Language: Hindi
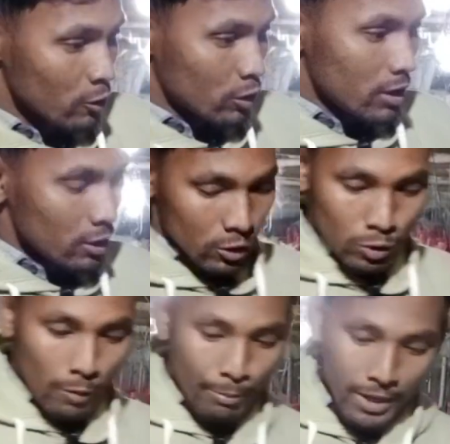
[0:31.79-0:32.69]
तो चलिए
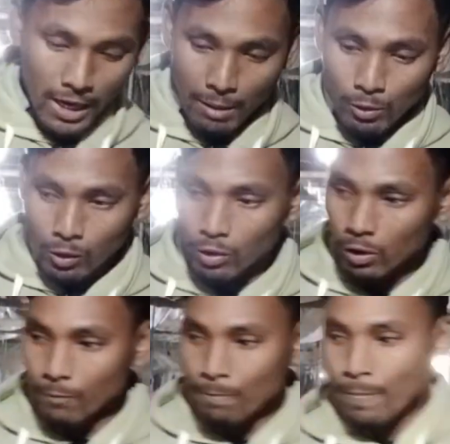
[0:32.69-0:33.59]
दोस्तों मैं आप लोगों
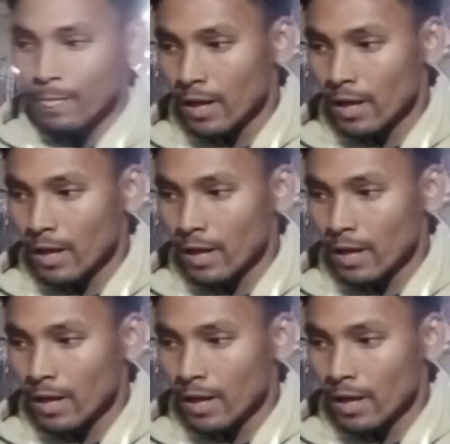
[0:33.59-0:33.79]
को